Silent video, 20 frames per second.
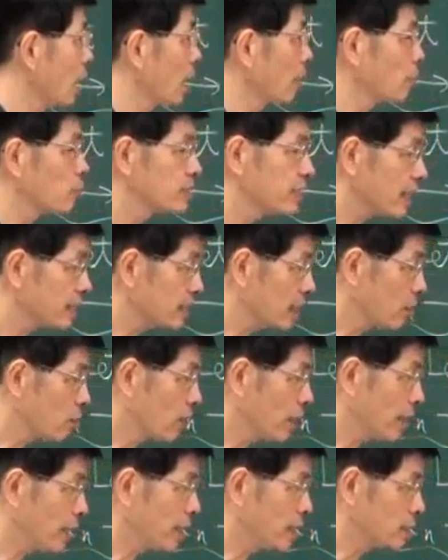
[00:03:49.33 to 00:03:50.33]
啊不见
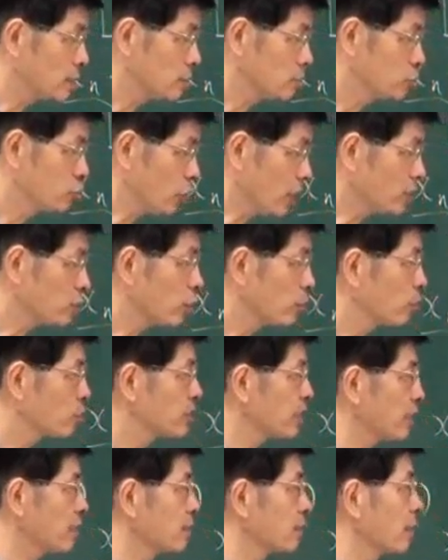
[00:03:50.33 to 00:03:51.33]
得会绝对
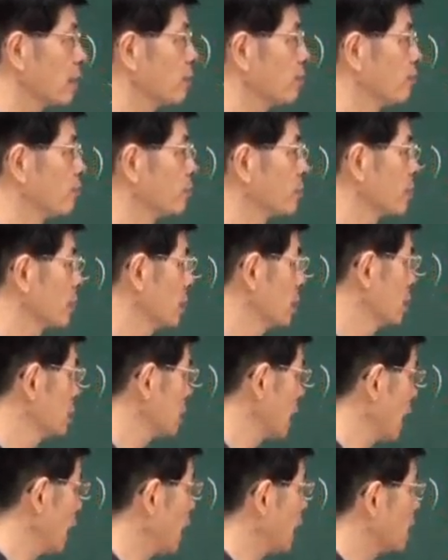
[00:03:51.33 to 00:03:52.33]
不等的。
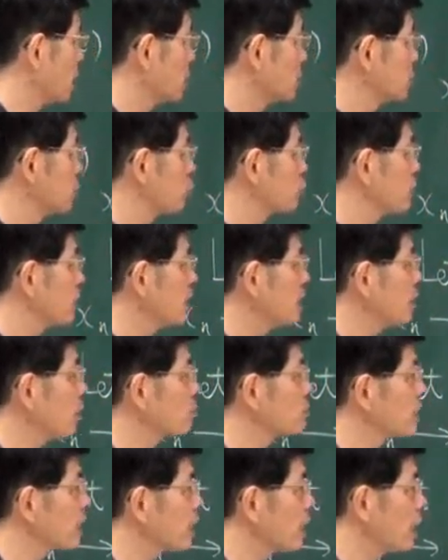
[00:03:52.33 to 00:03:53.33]
那就是利
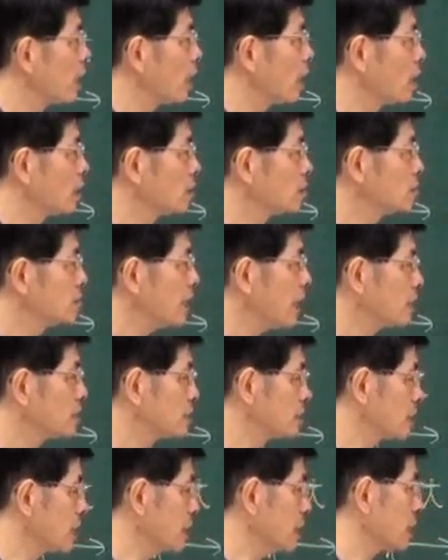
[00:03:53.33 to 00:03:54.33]
用这个这
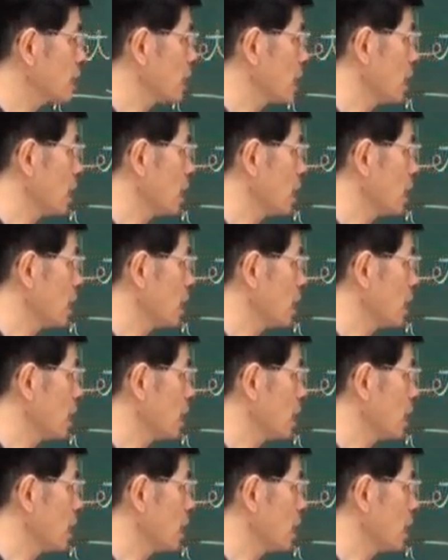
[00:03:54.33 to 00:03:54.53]
样子的一